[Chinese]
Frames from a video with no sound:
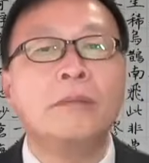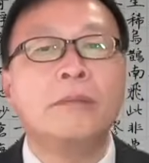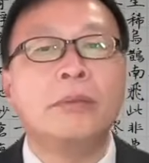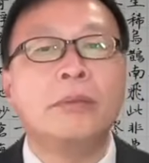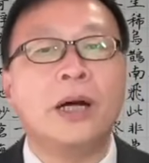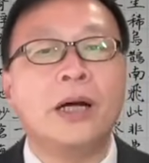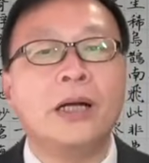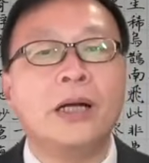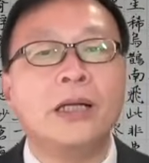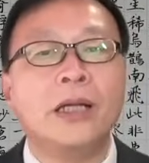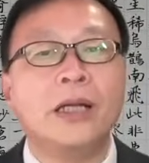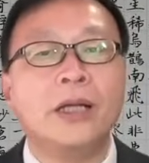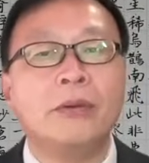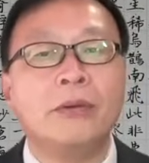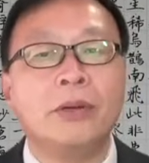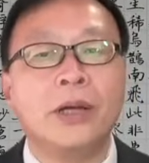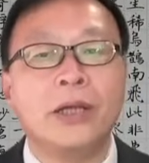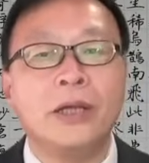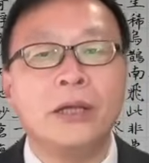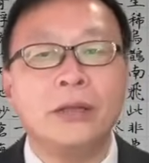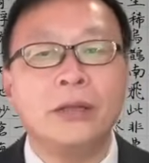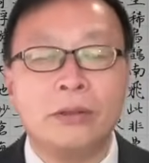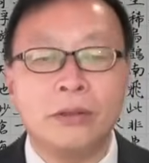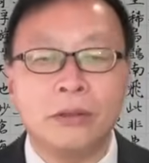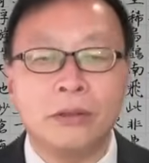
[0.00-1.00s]
彭丽
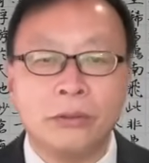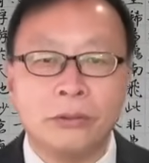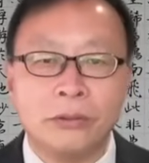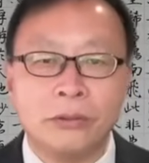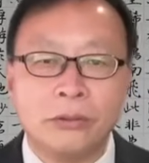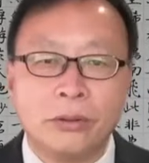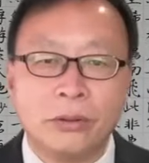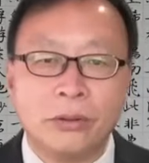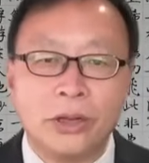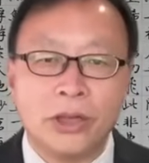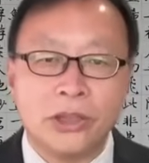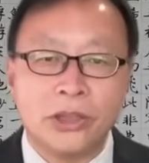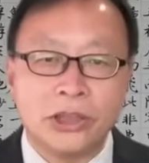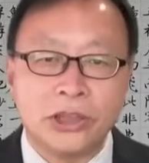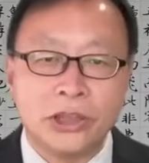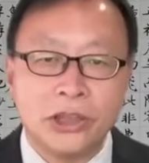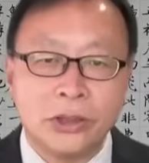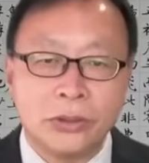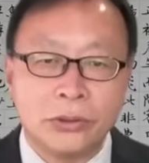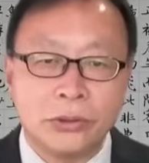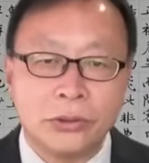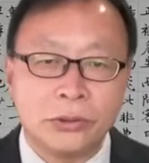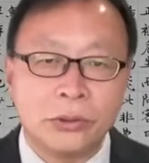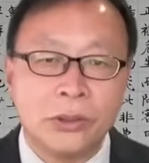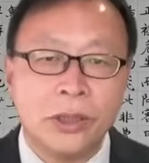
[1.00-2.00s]
媛如果汲
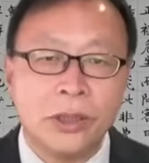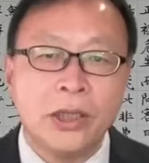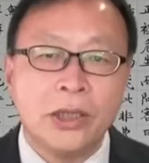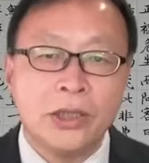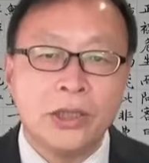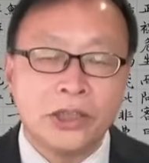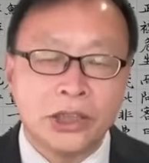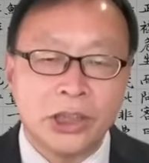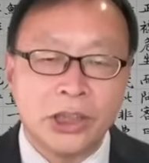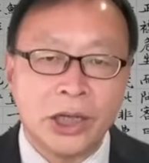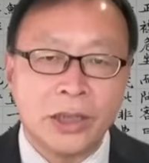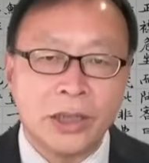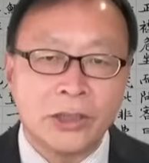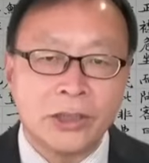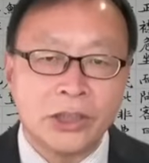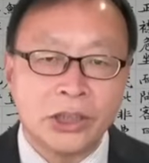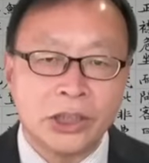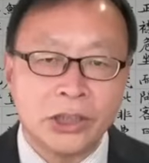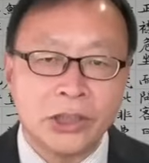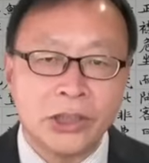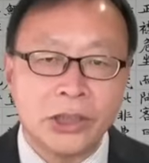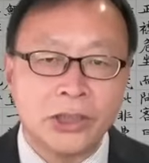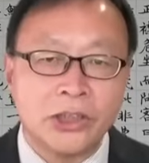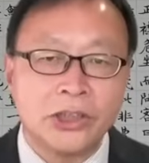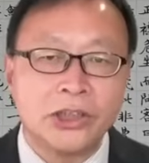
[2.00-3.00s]
取江
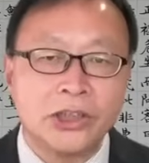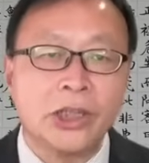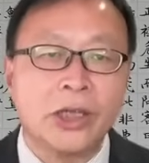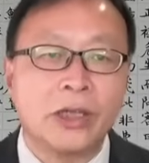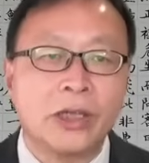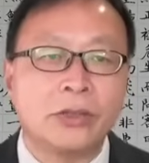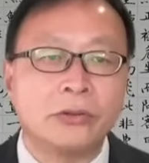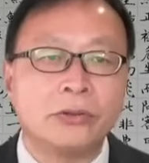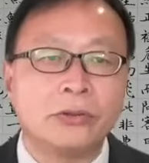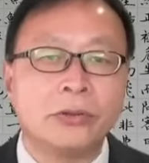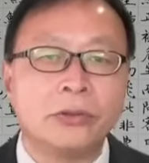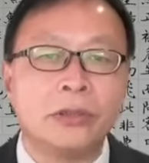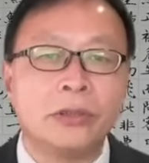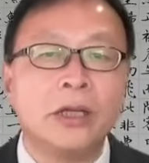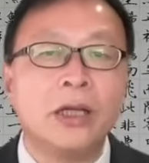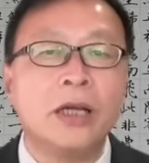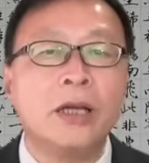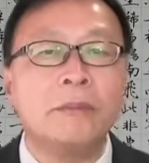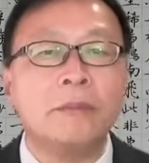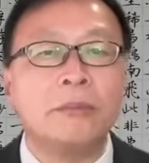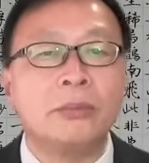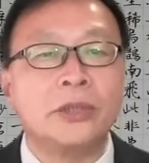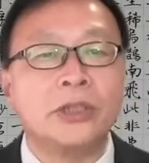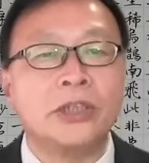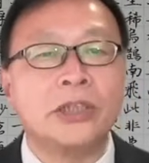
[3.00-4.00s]
青的教训，
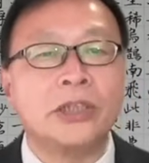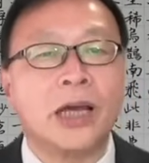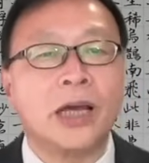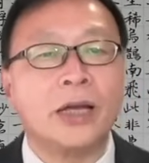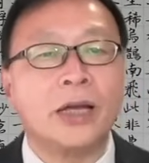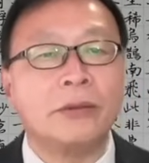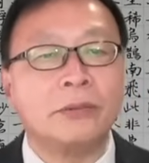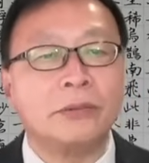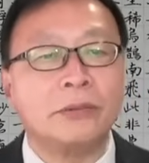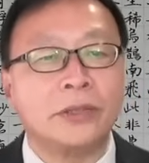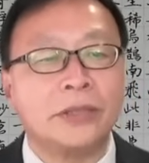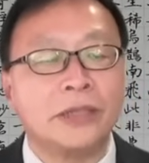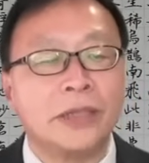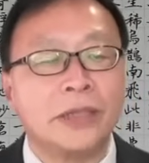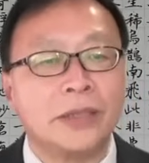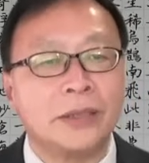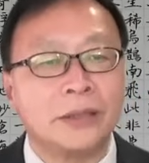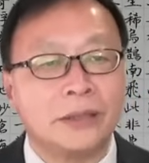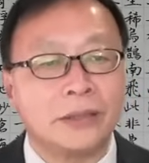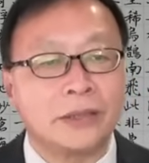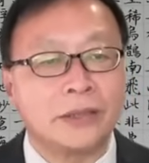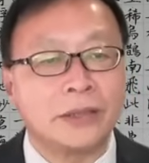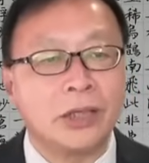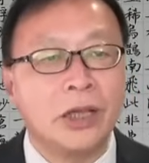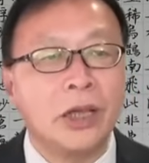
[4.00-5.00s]
不参与政
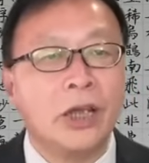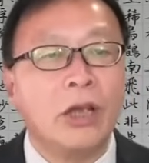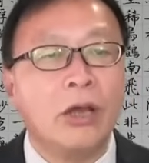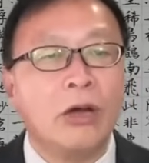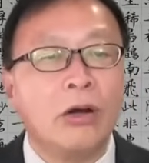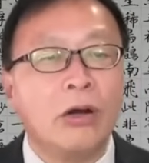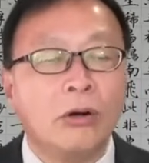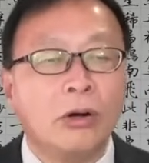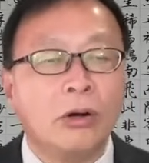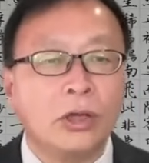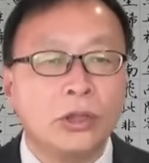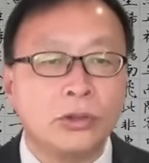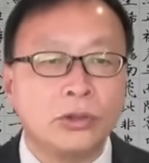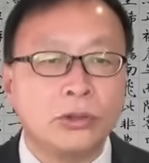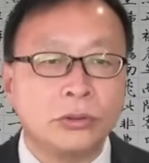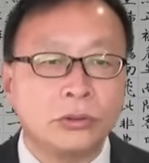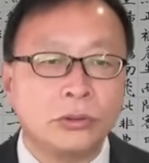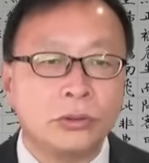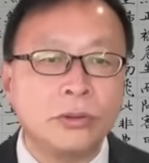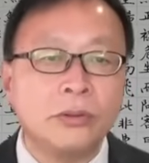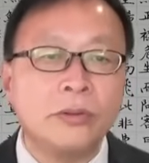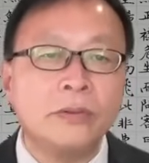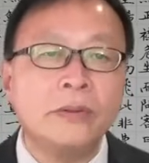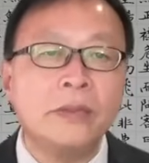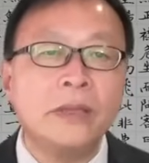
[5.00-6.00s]
治，或
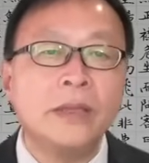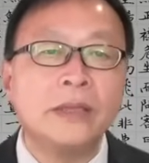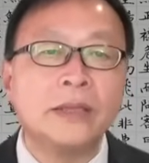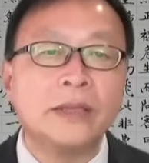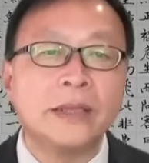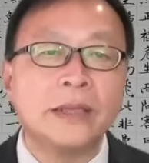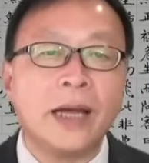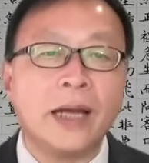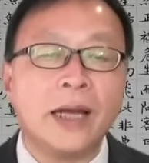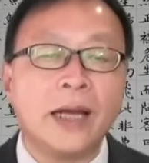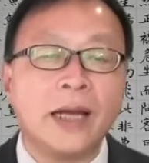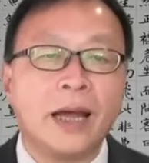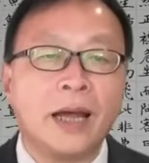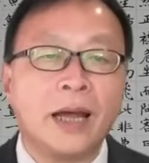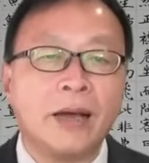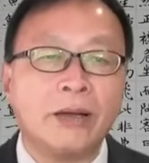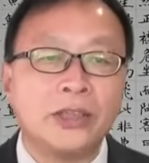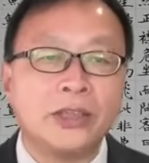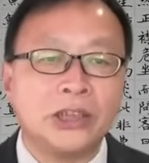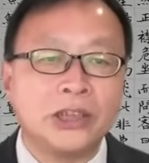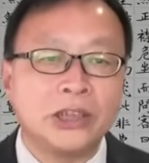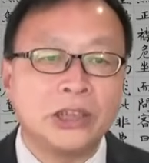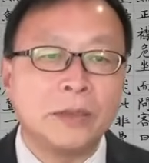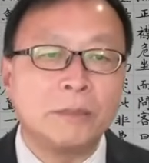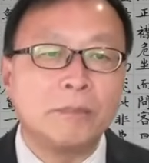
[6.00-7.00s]
许在老
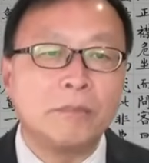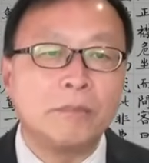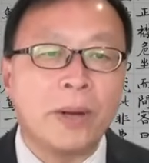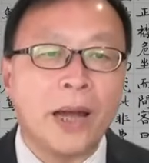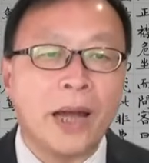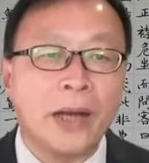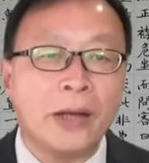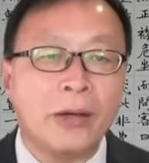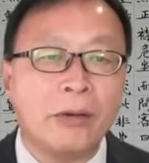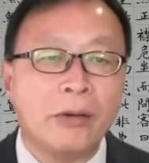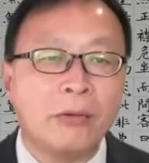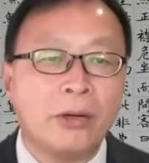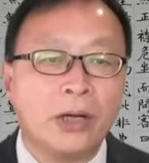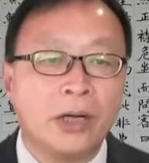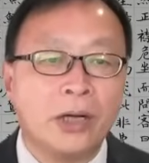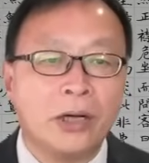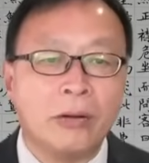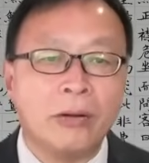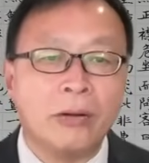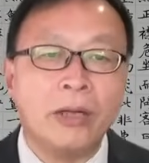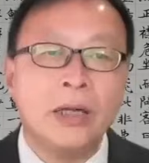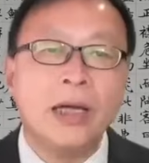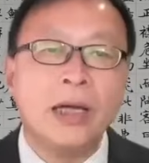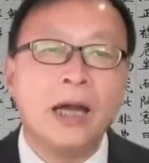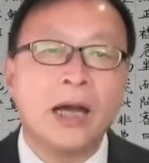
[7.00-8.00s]
习败落
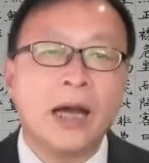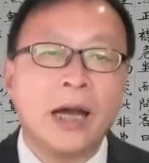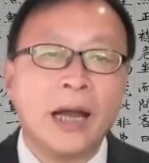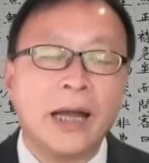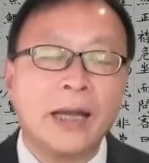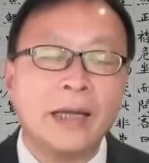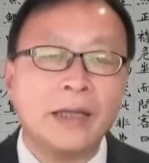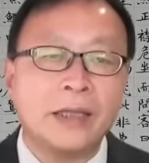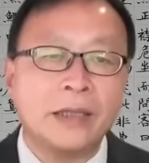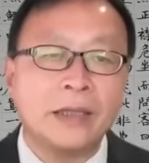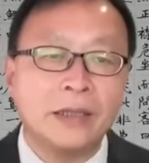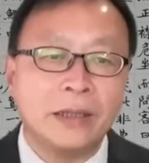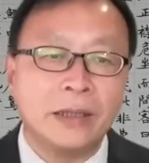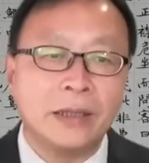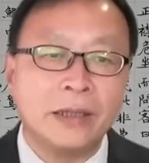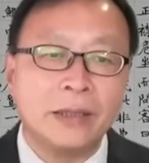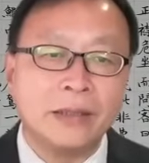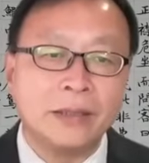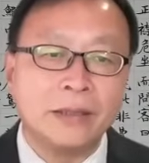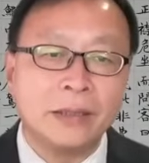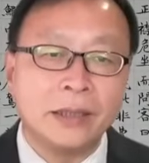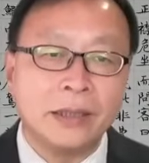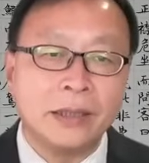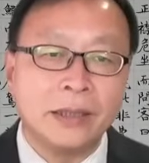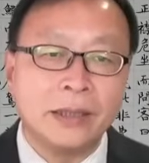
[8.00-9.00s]
后还可
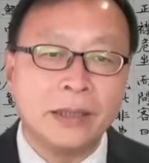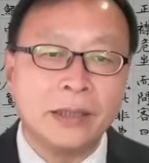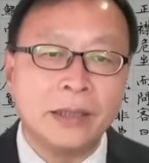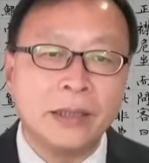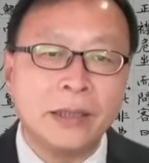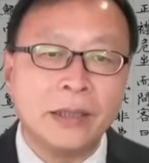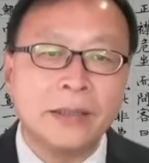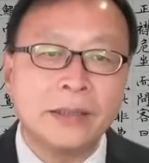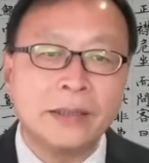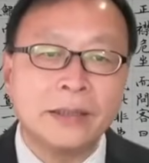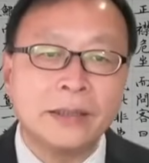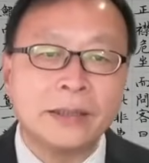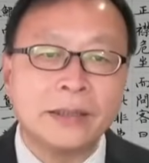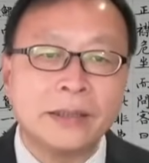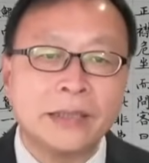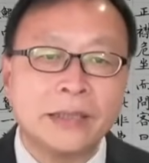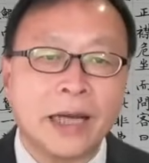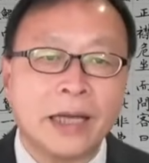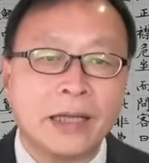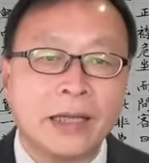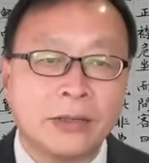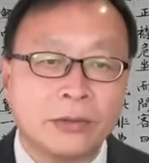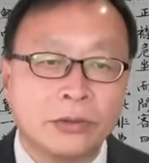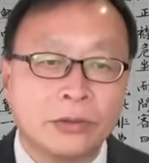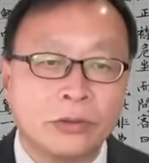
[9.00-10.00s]
得
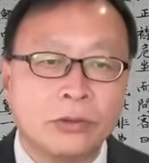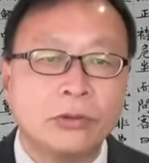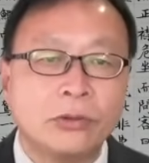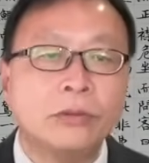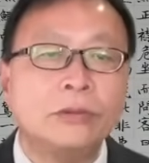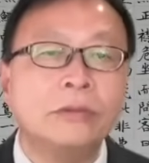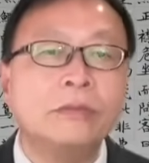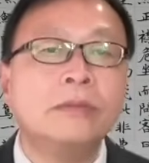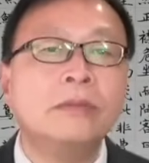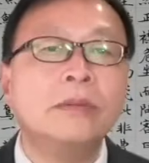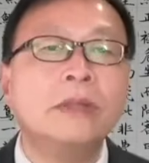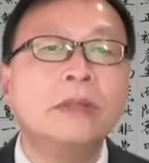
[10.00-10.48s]
善终；